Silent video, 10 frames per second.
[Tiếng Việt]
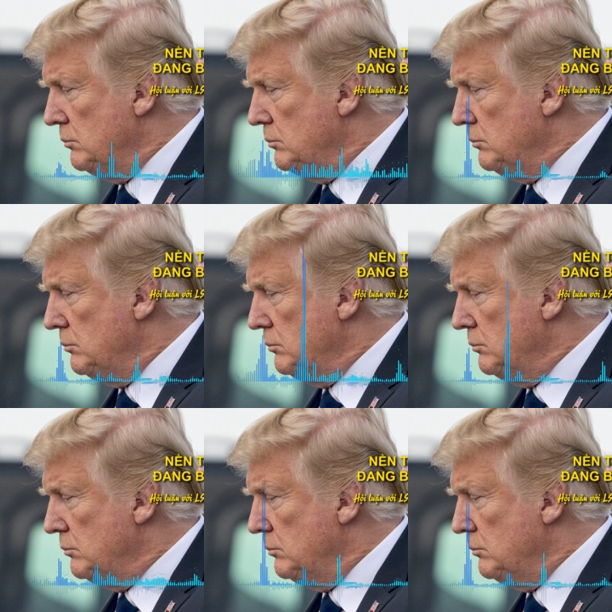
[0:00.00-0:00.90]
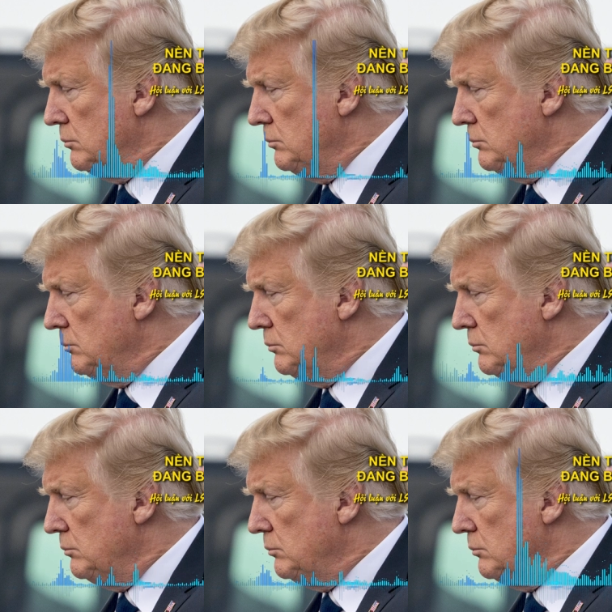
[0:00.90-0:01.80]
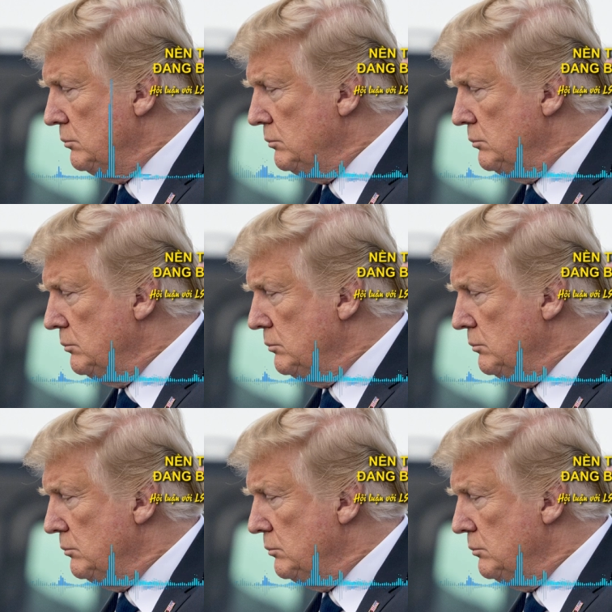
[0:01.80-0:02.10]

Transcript: còn ba người kia đó là con nuôi